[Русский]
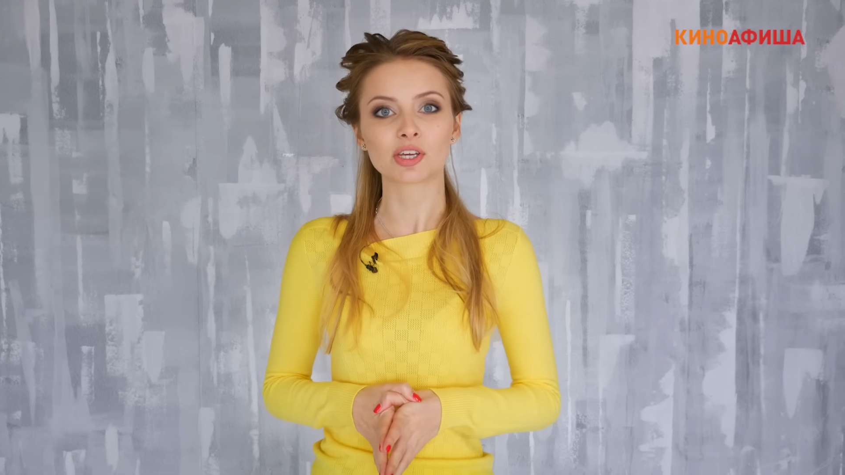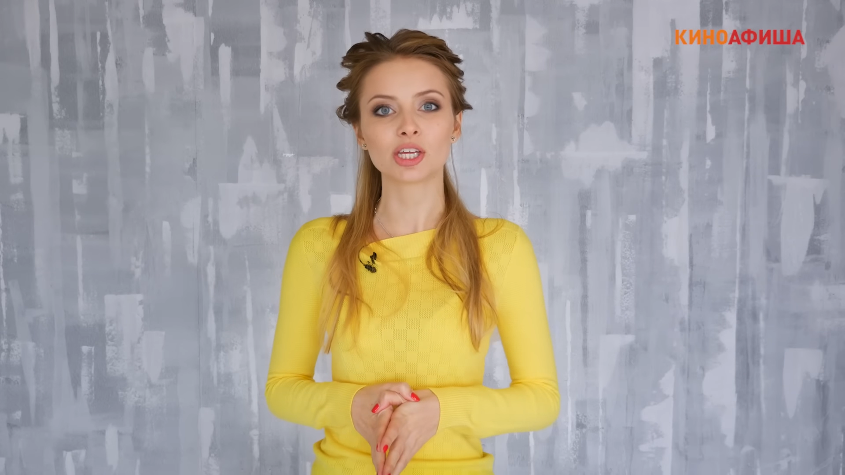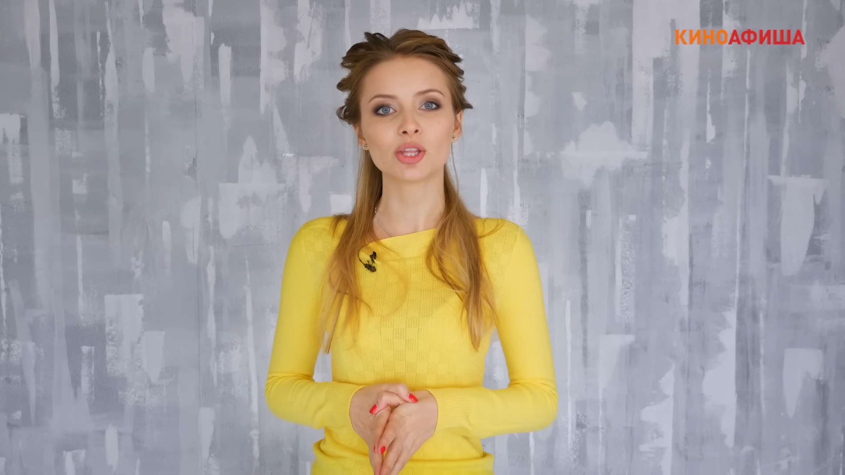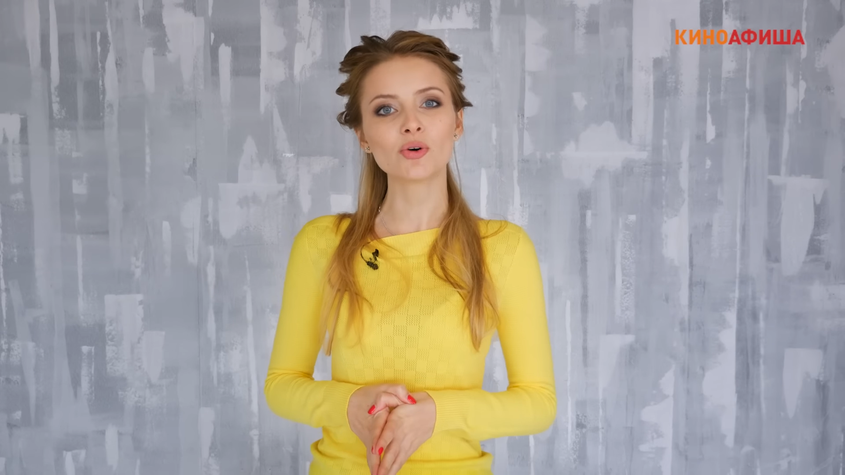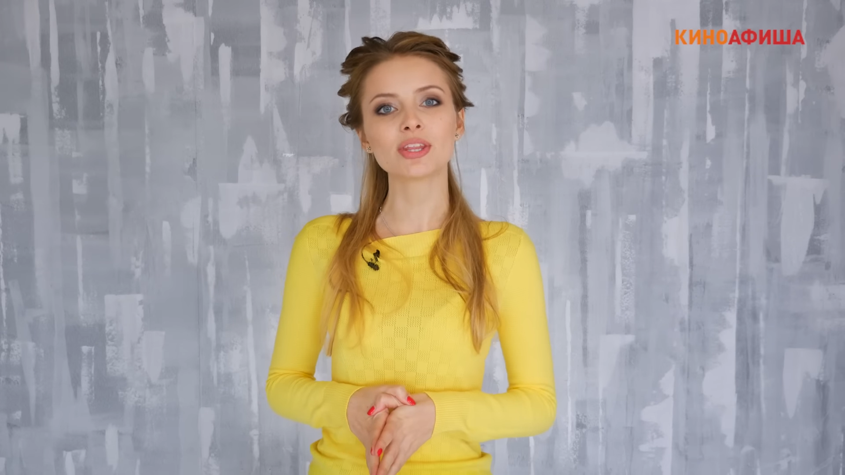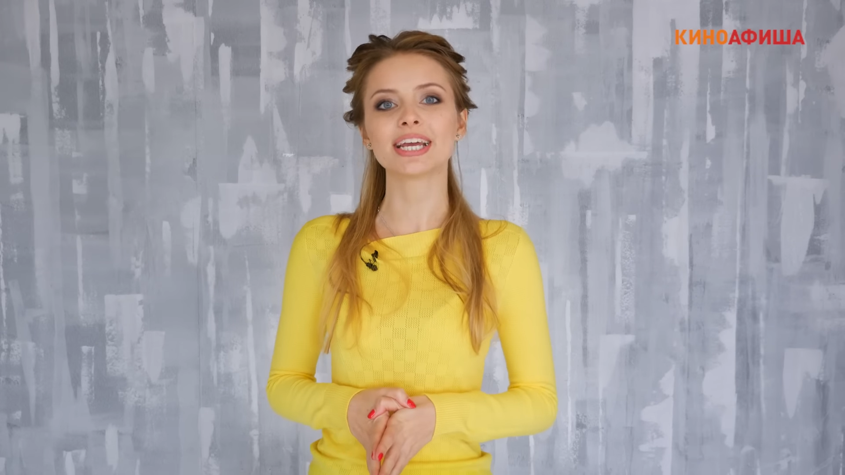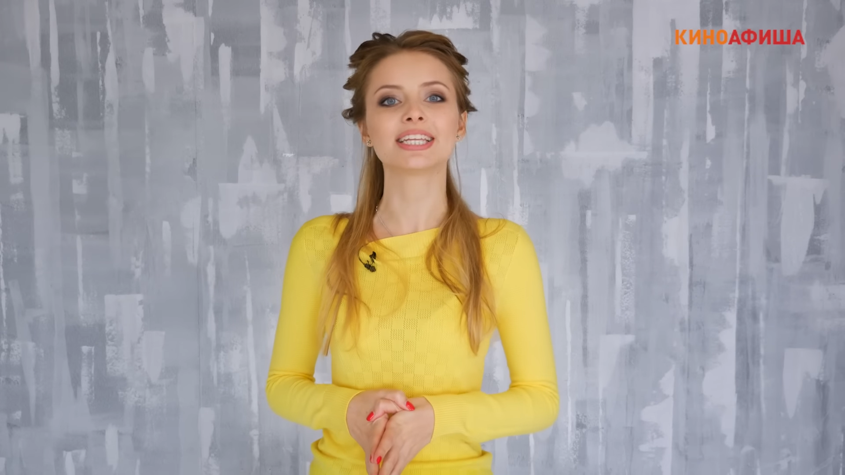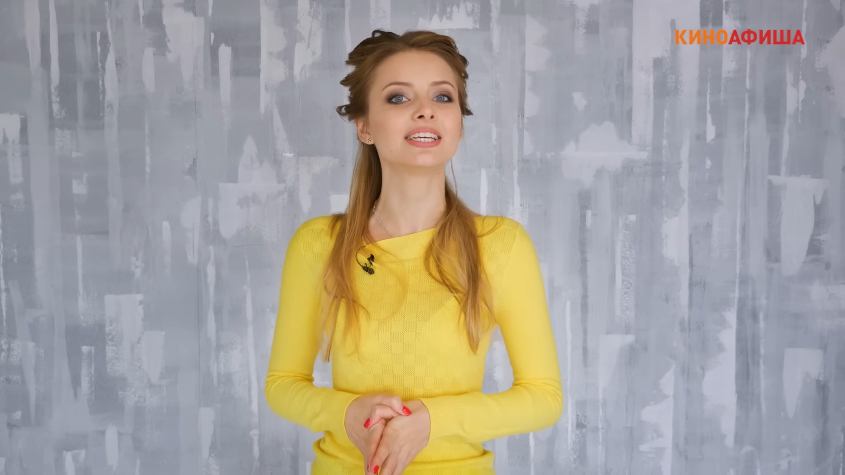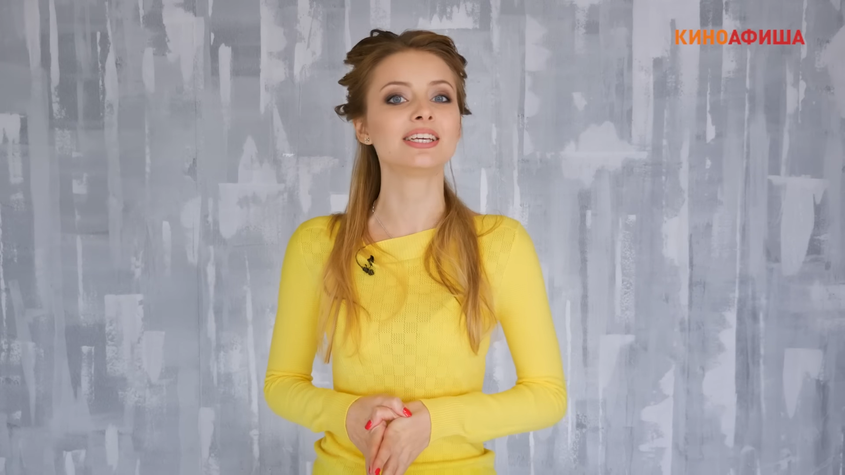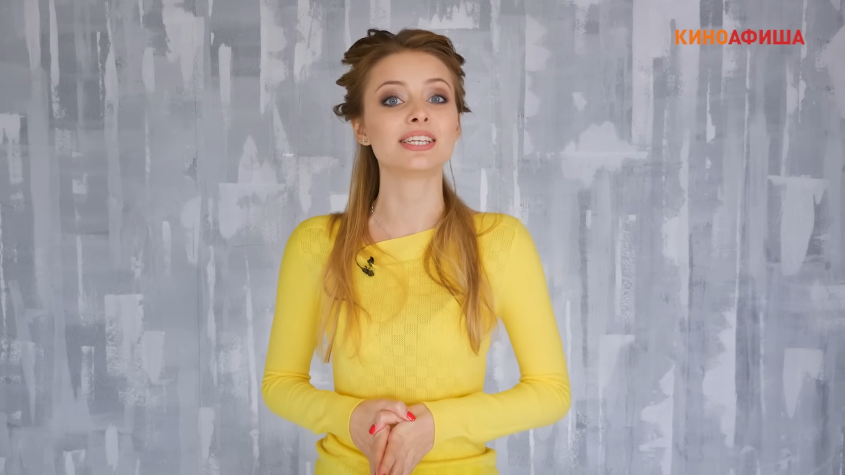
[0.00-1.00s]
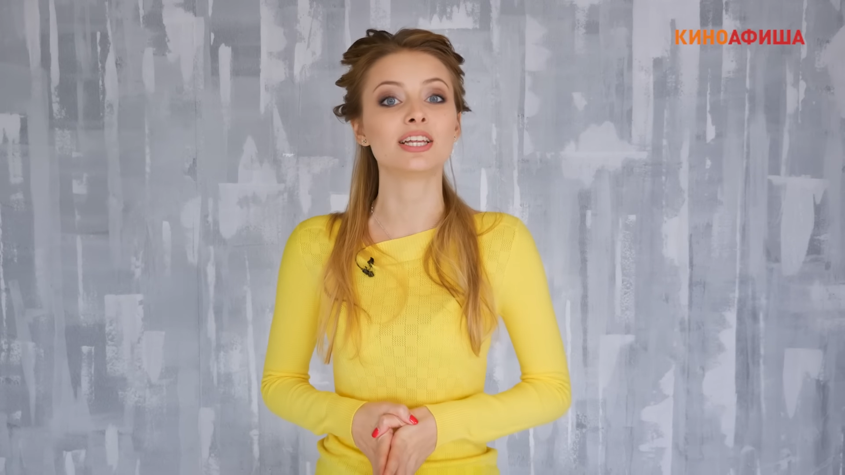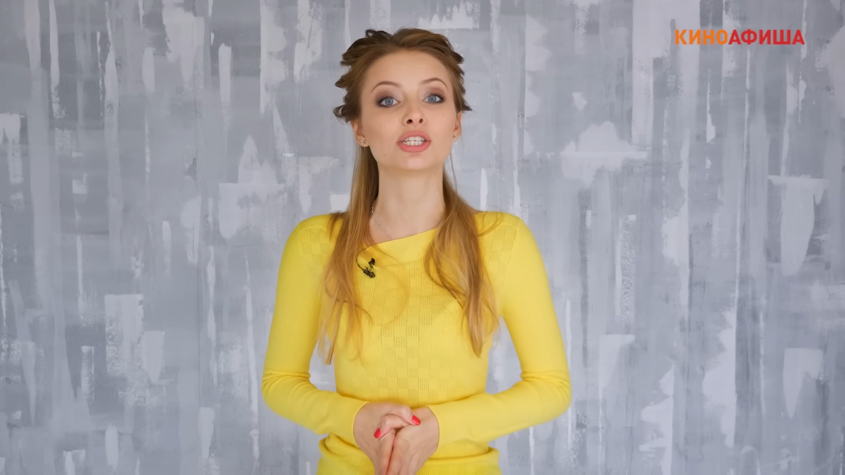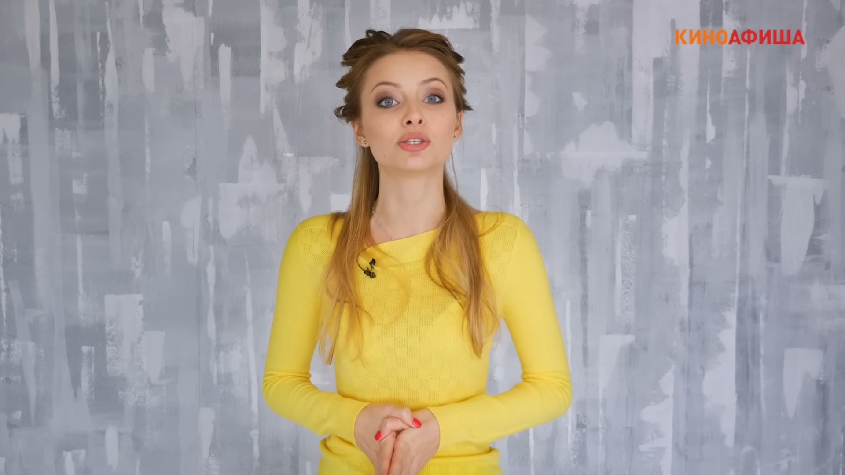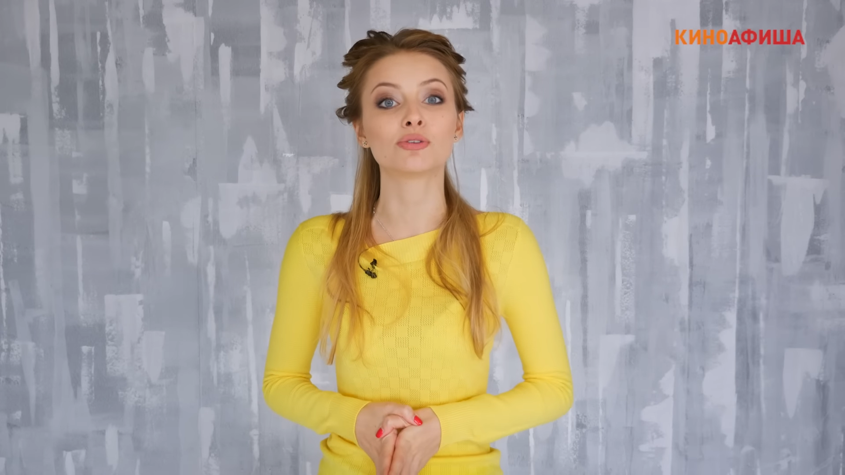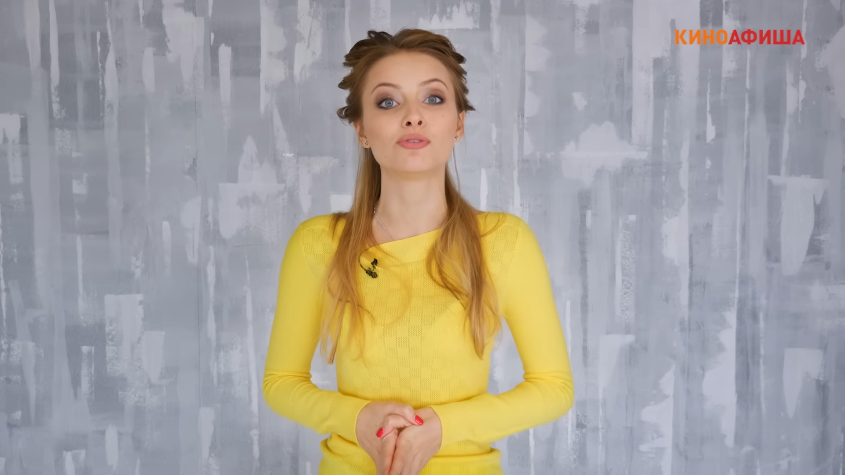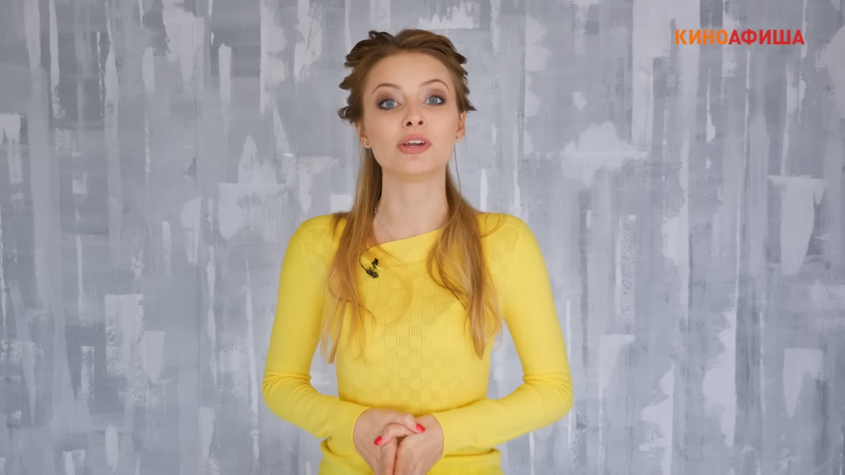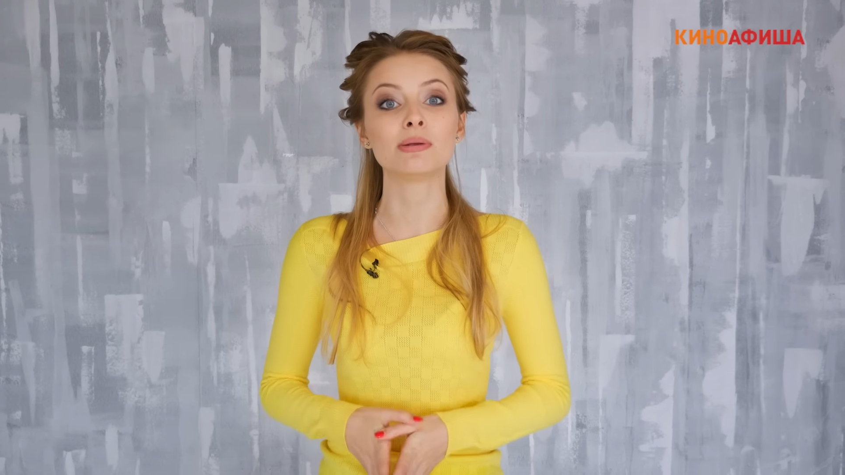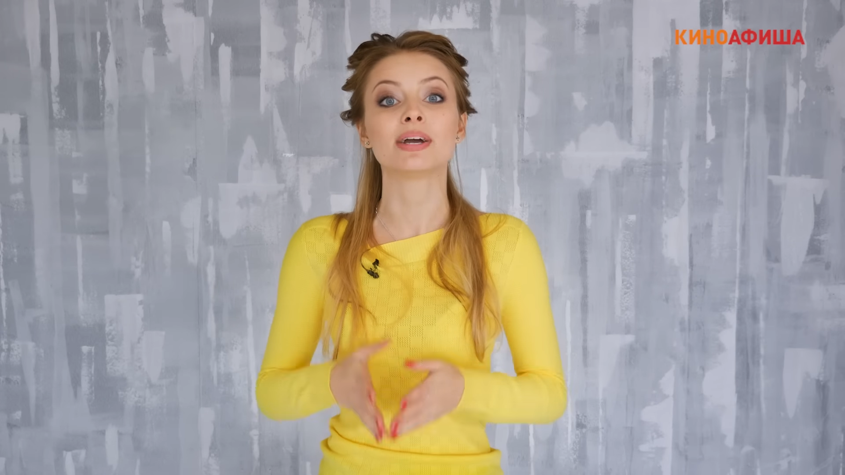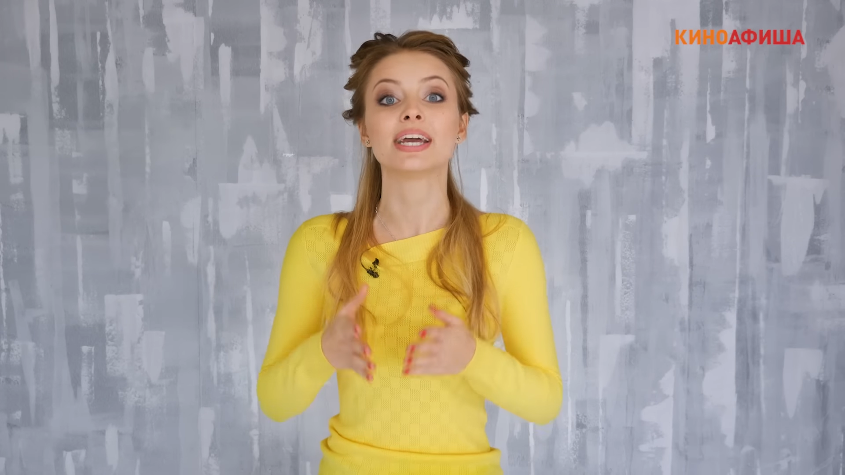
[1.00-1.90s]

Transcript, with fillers: кино на этой неделе ждет фильм